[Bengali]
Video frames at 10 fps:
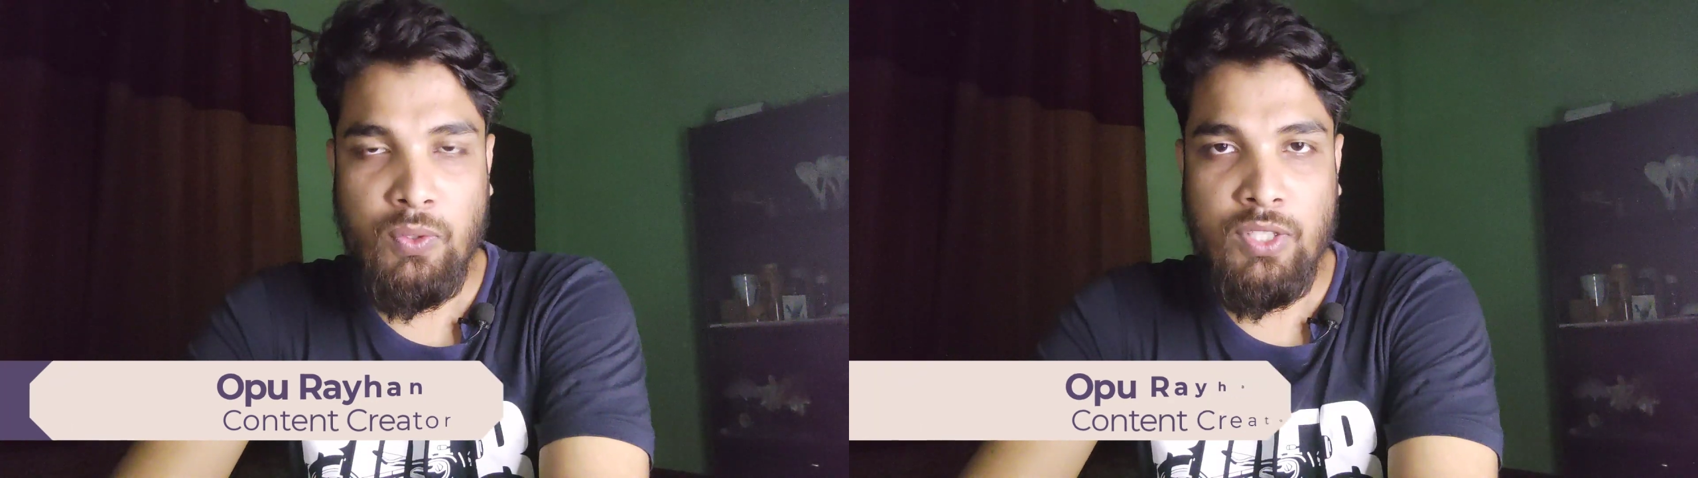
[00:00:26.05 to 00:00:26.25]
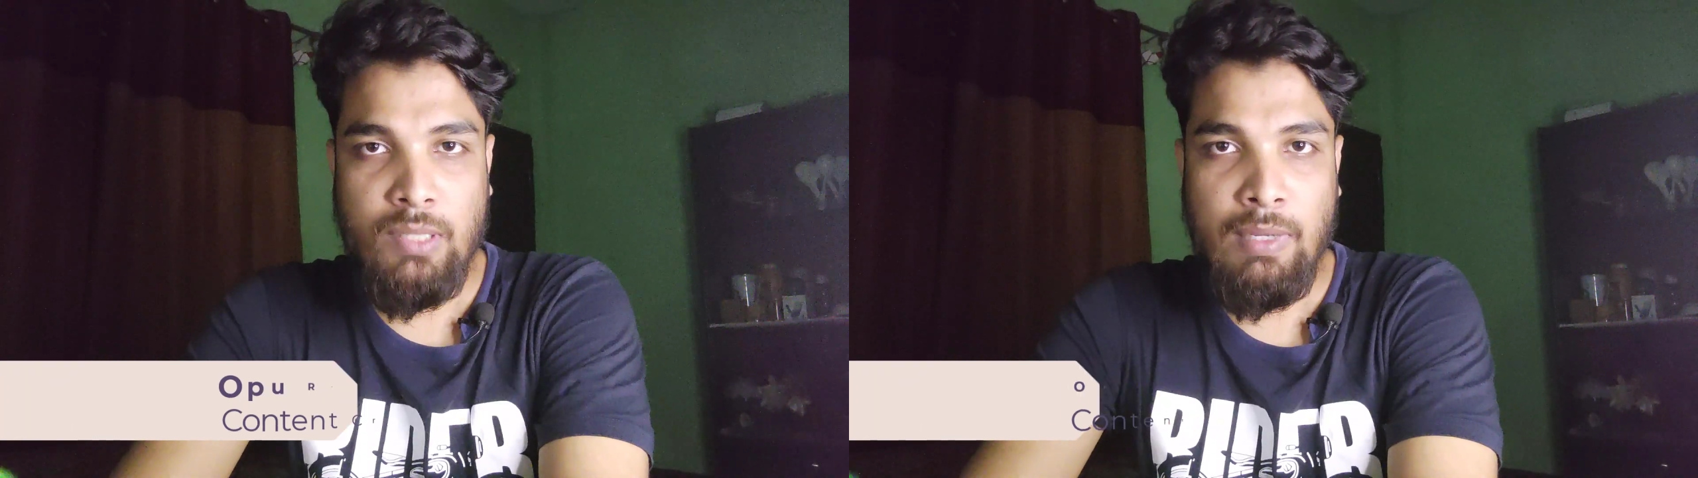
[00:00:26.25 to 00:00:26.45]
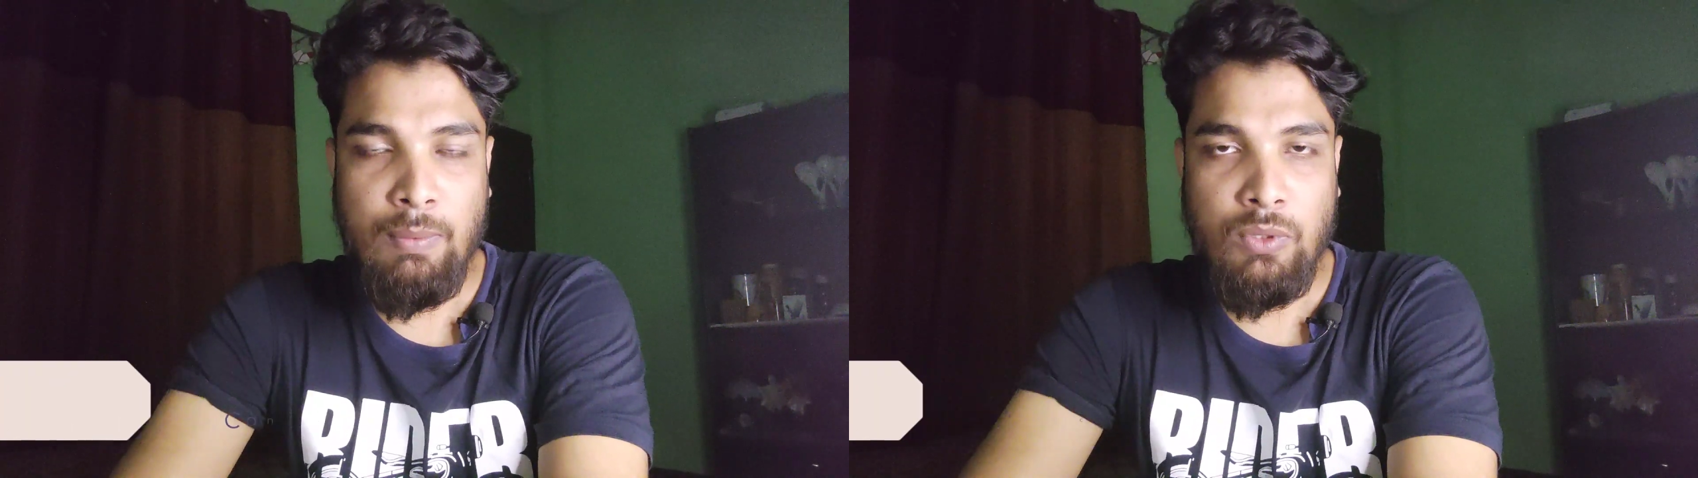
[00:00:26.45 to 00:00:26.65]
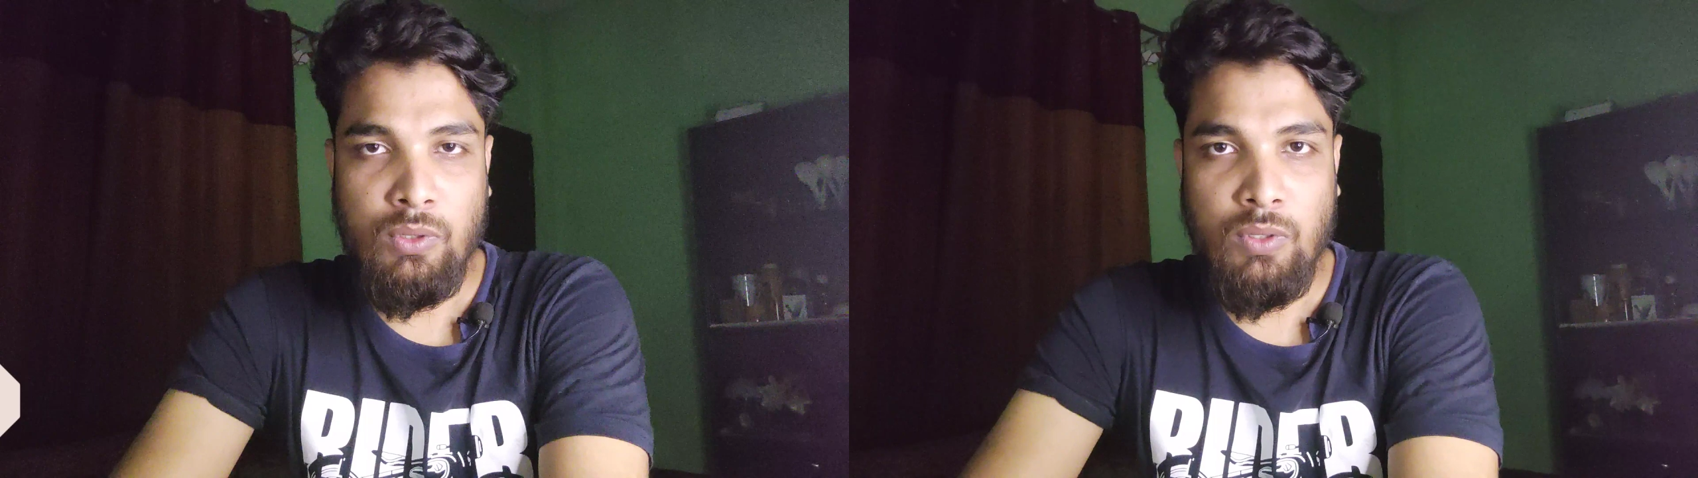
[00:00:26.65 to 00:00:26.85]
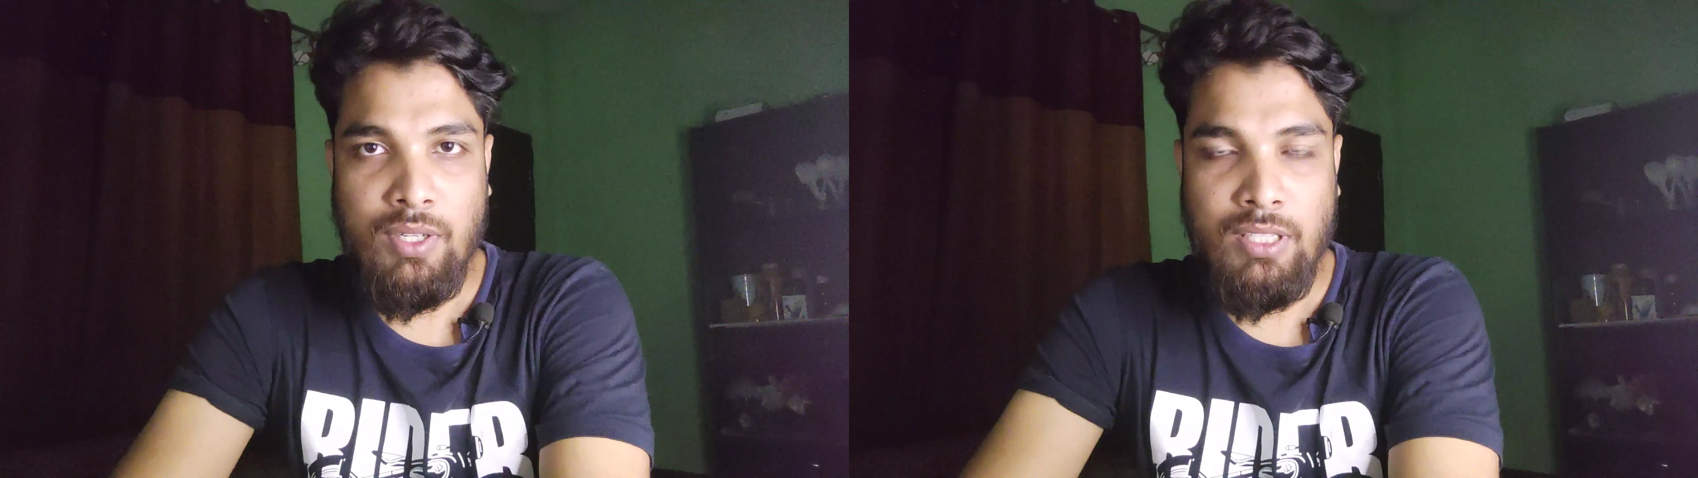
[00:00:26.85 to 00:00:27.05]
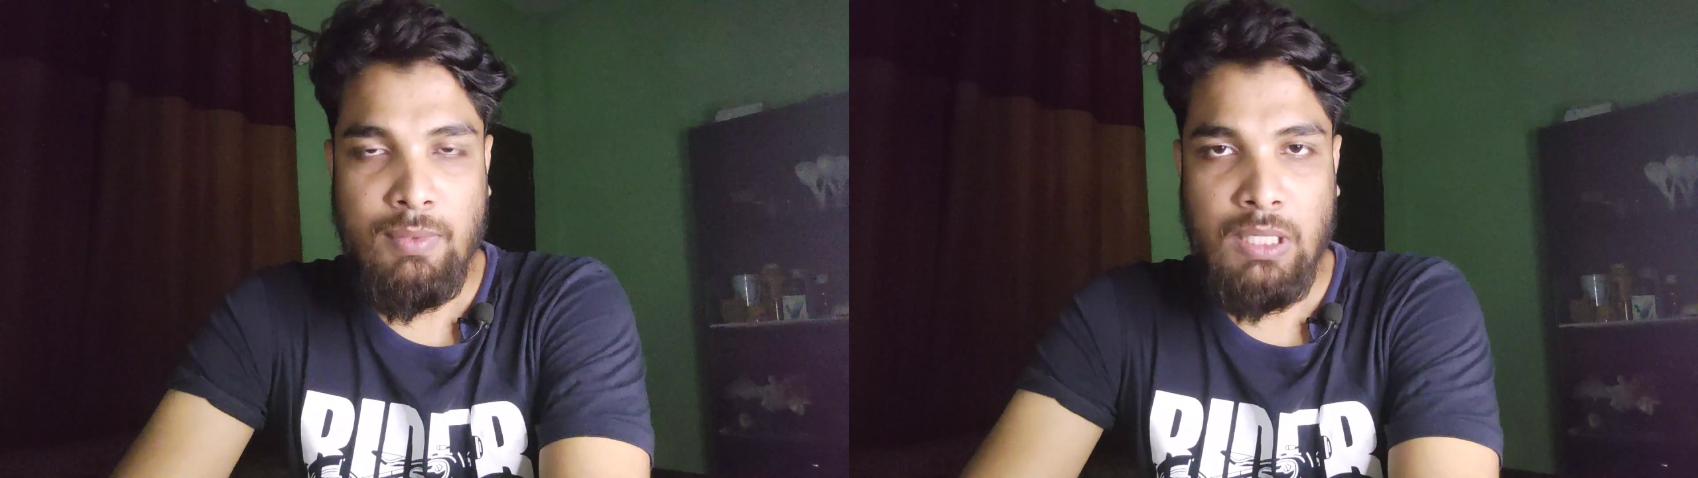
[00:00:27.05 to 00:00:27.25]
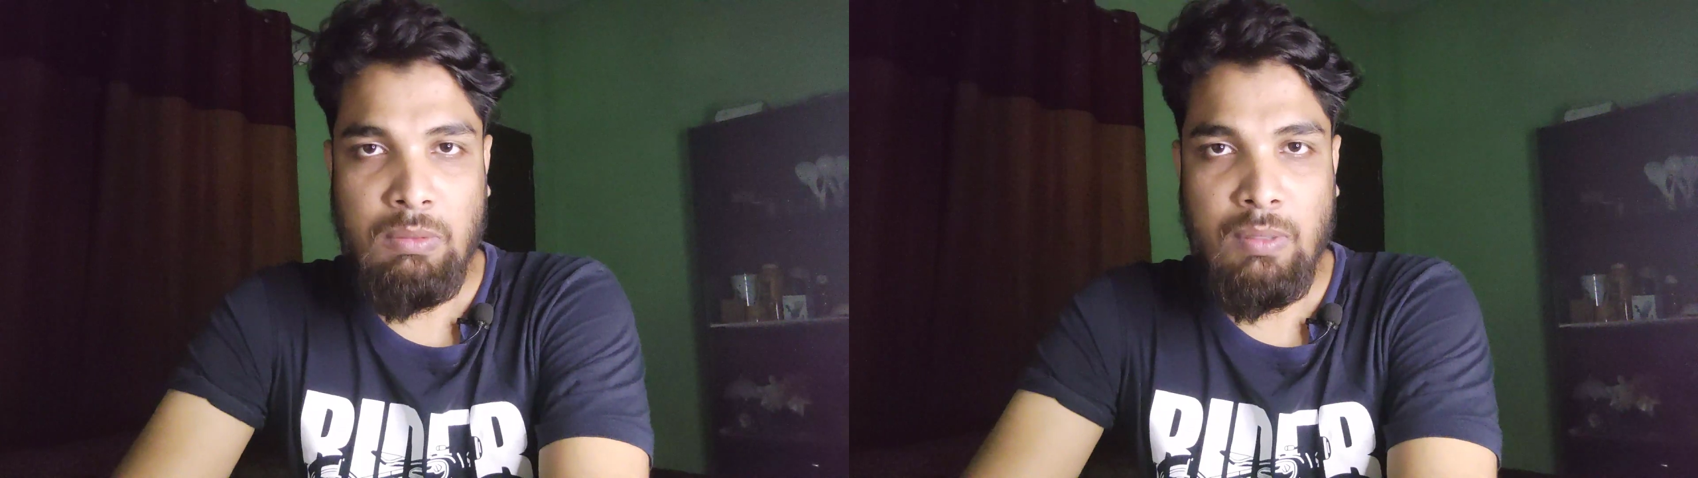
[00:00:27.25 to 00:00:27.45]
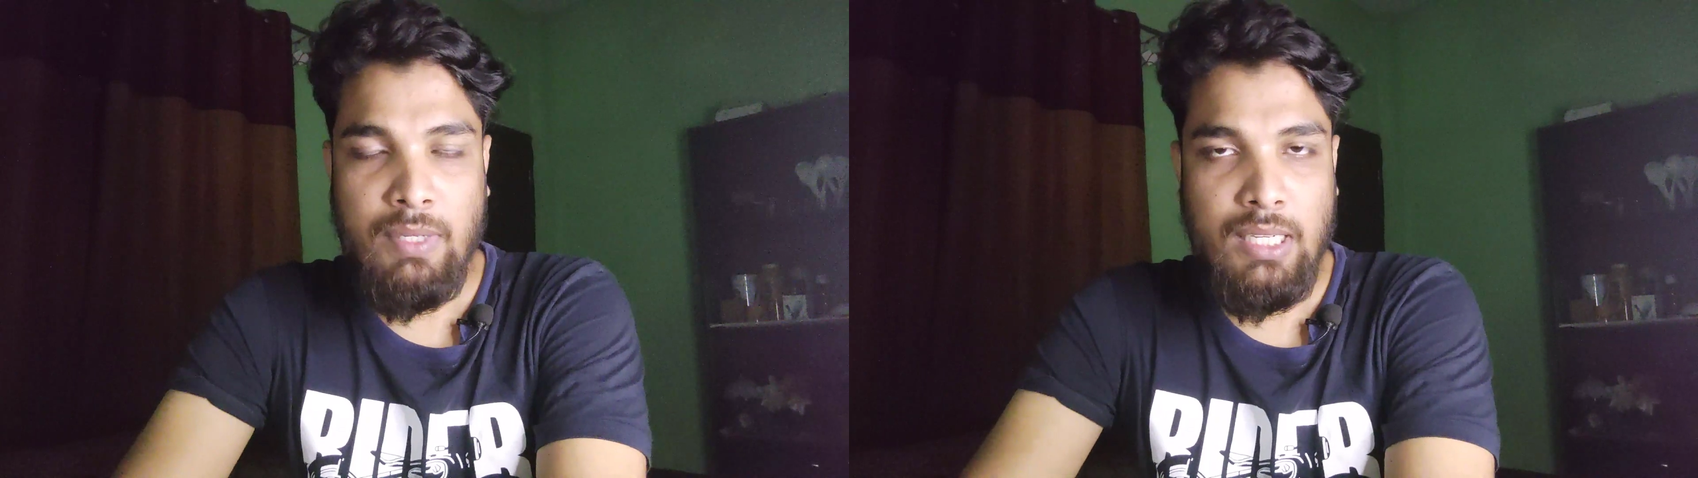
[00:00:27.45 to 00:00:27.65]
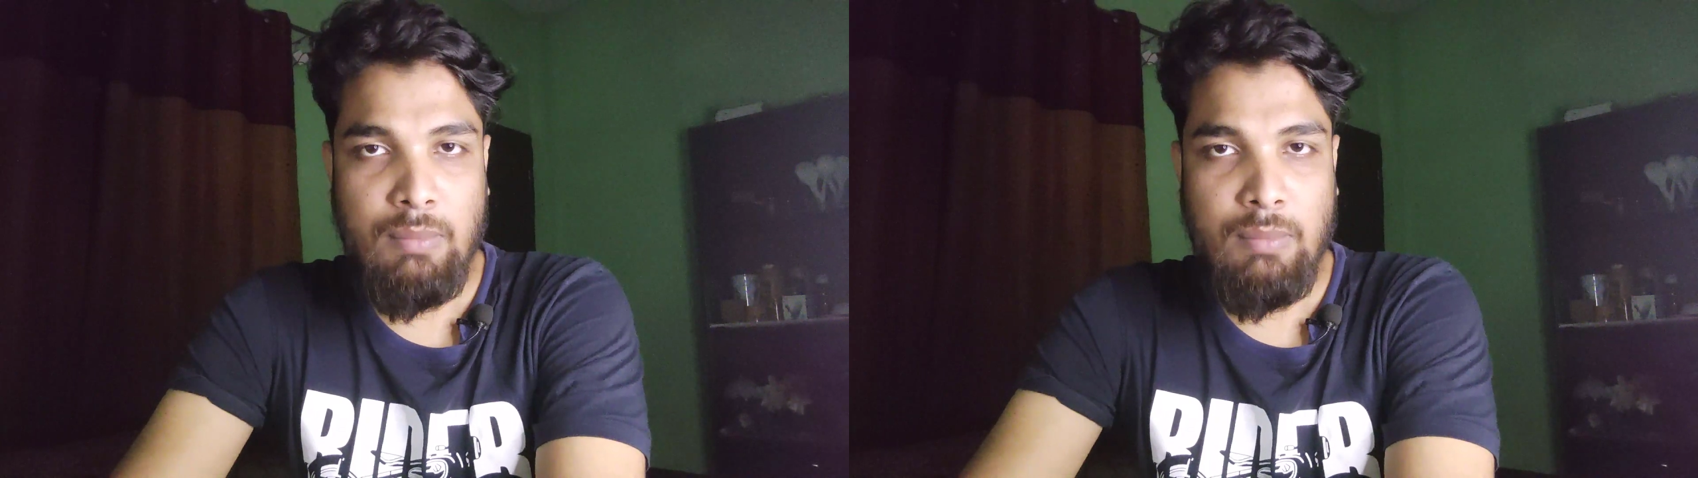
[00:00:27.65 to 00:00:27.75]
রয়েছে বা আবেদন করা যাবে কিভাবে